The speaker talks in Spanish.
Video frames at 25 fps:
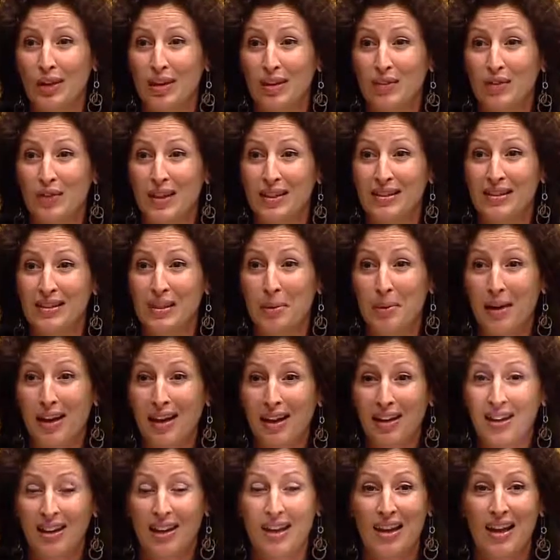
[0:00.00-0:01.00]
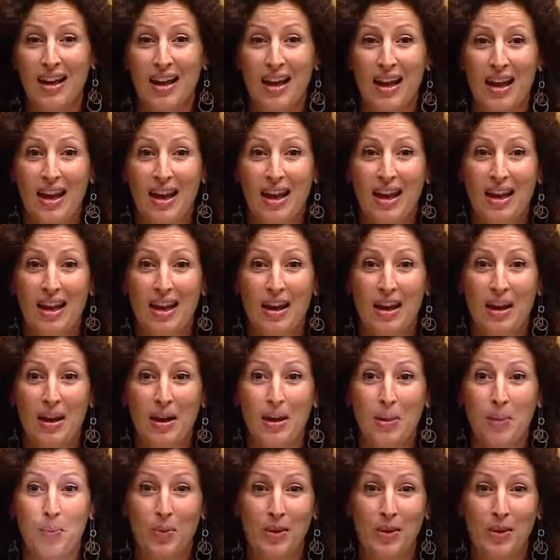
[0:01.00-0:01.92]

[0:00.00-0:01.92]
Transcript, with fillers: del festival, eh,